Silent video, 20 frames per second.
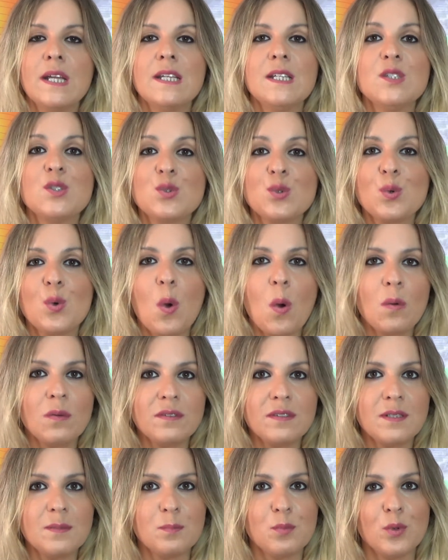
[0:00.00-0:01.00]
isso
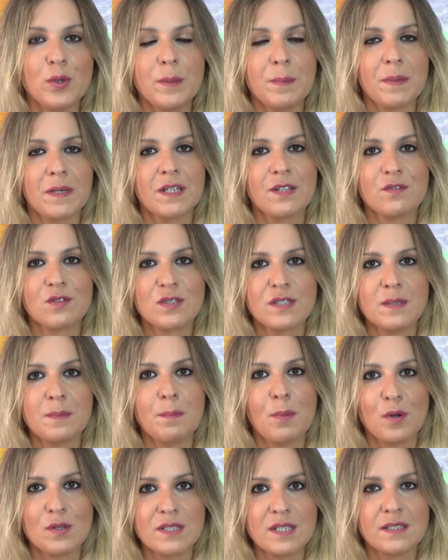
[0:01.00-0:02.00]
contribui para que você
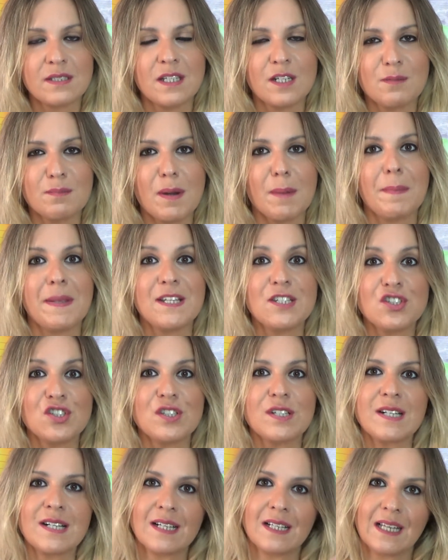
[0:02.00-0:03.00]
possa ter uma
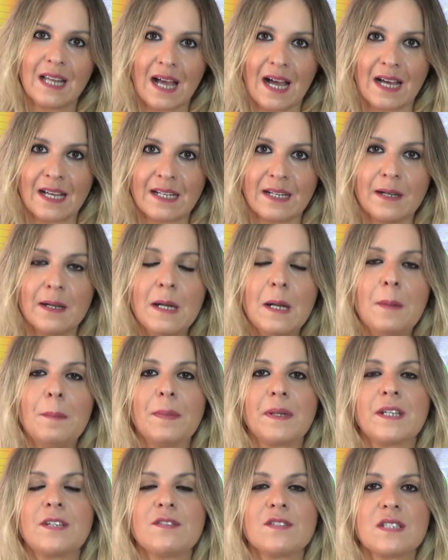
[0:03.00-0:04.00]
mente clara,
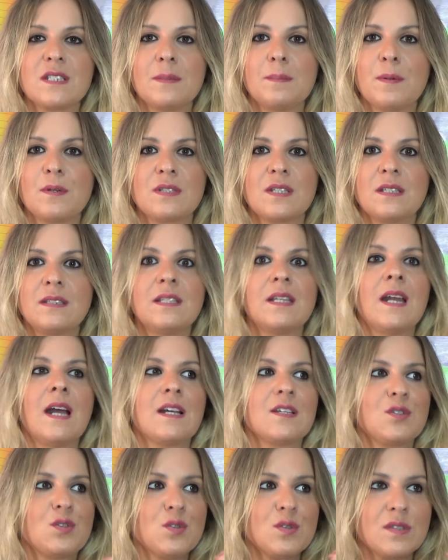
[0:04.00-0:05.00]
para que você possa ter
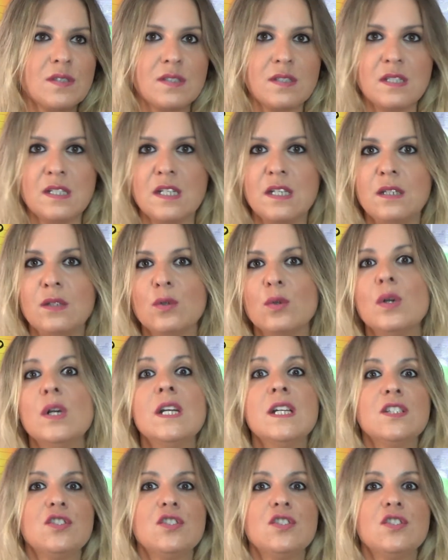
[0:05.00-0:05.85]
raciocínio,